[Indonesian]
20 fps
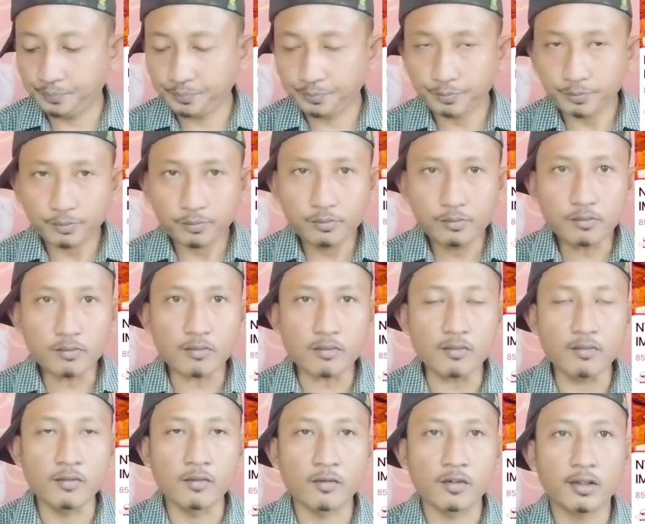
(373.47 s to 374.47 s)
kalau sendiri
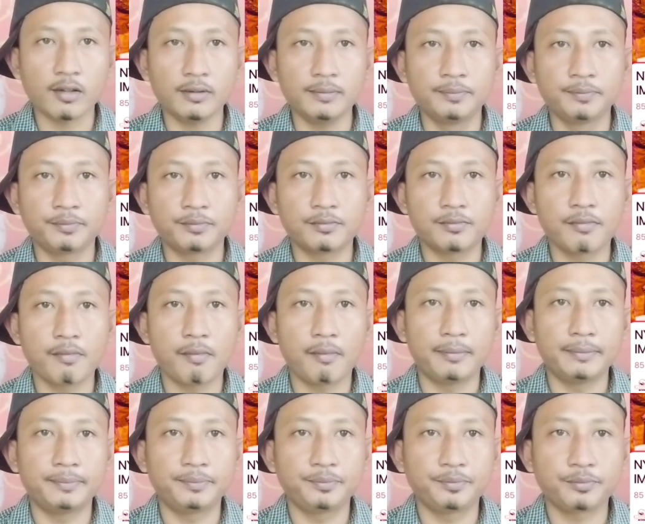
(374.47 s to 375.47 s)
kan dilakukan mau
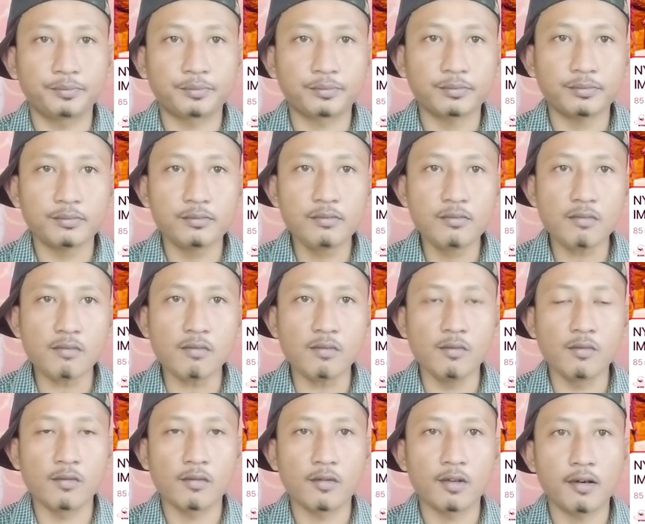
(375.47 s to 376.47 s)
mau pilih tempat yang
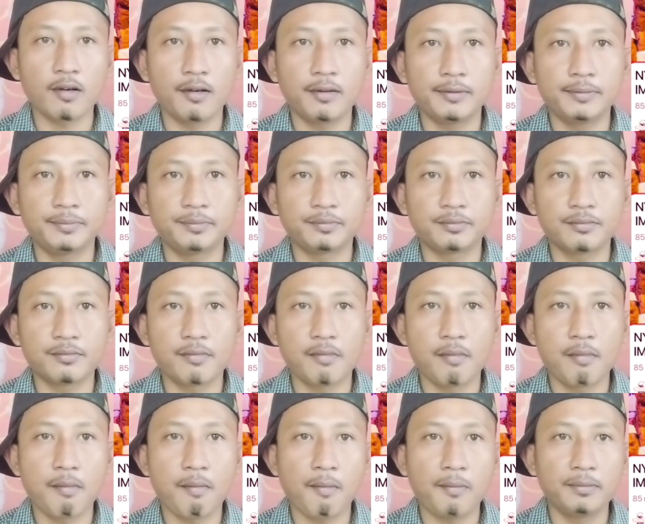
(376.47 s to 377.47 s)
mana saya pilih
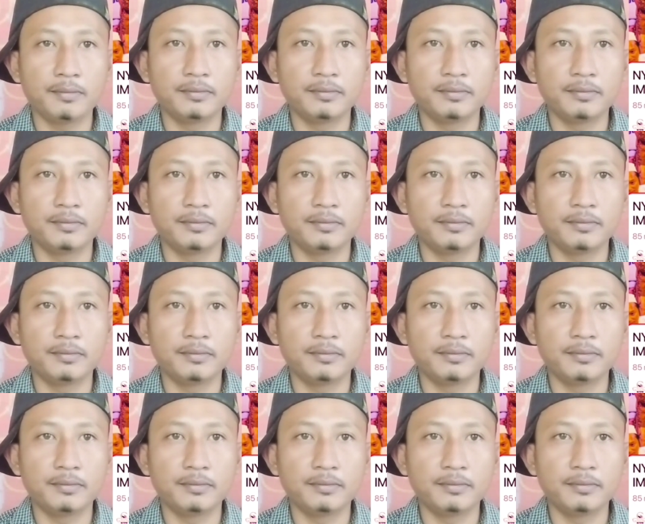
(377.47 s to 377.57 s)
tempat